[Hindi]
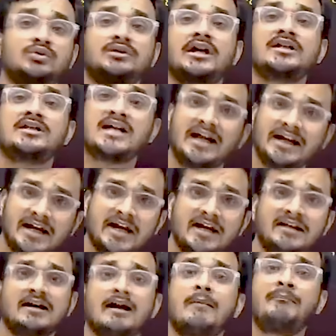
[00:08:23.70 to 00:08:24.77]
तू इधर जाने ही
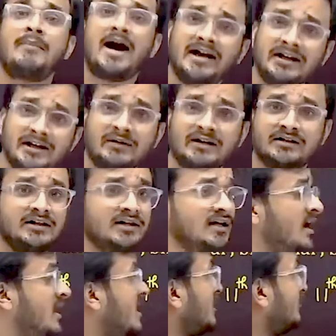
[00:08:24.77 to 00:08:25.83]
नहीं देगा पानी भर
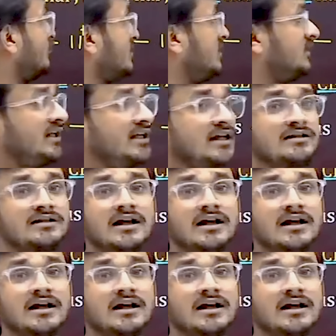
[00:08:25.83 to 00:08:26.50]
देगा तो जीतने के